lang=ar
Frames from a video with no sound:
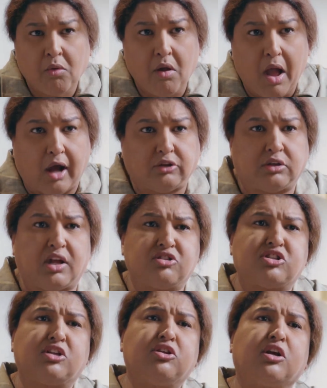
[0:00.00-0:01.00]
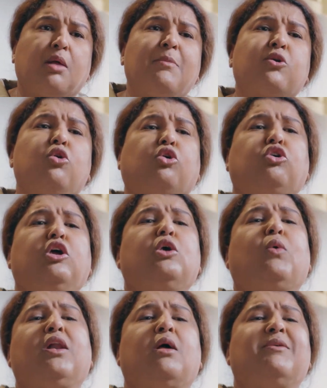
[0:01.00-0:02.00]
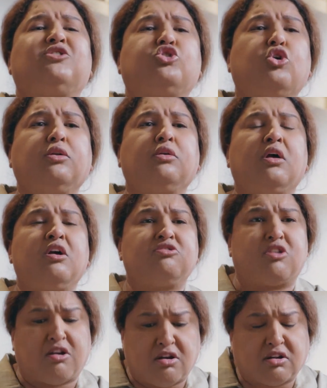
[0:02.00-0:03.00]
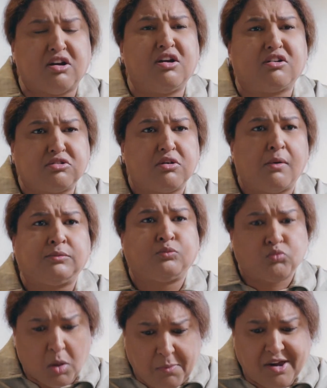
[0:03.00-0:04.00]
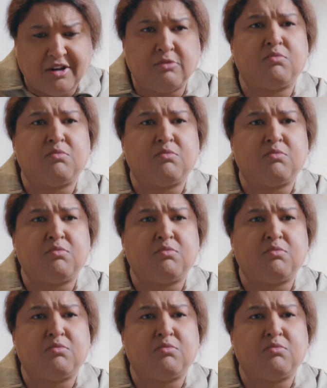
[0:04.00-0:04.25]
عاد انت لا تصدق لما نقول لك حلو ولا مزيون ترى القرد بعين امه